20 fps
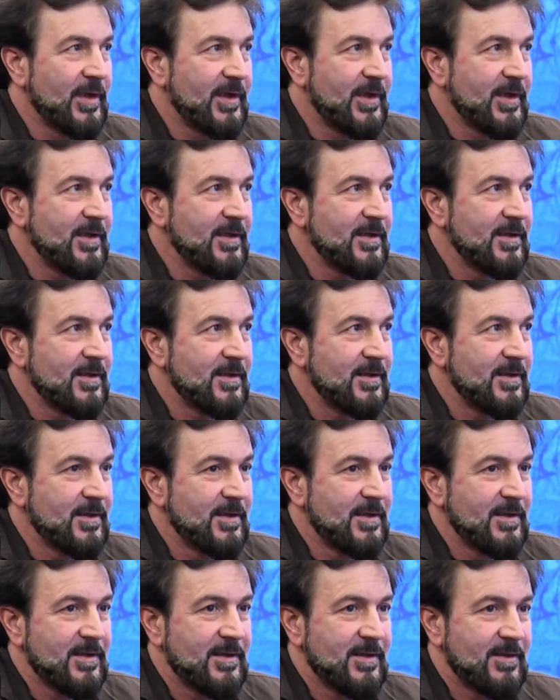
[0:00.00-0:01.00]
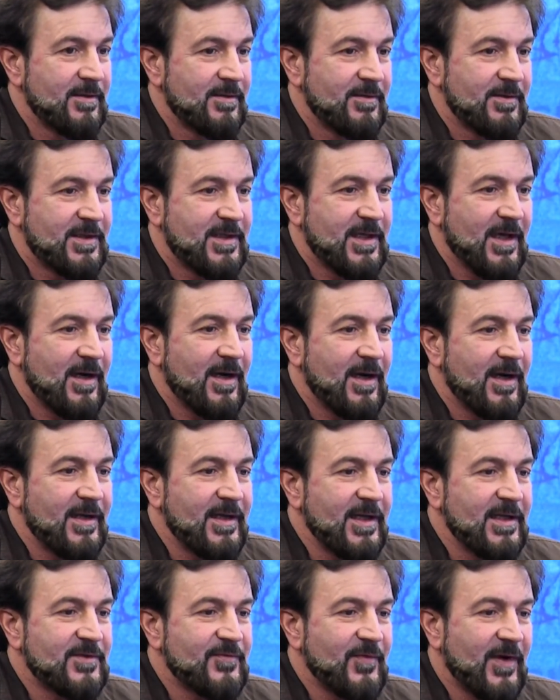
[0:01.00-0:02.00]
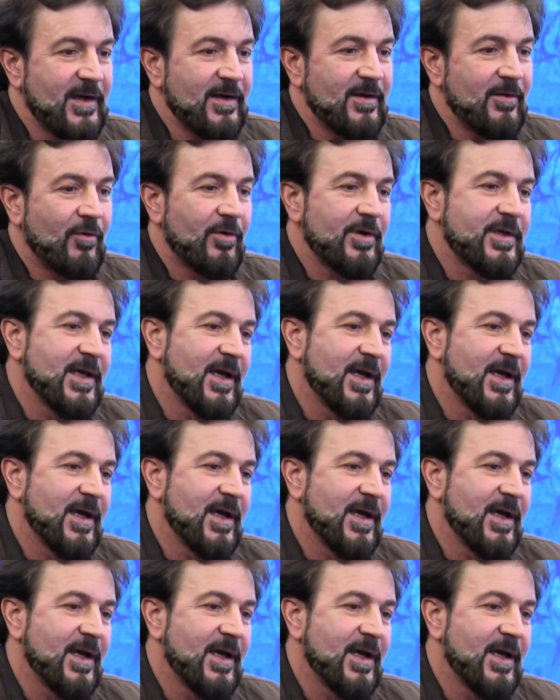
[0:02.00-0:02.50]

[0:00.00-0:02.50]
olayı artı bu kehanet 666 var, o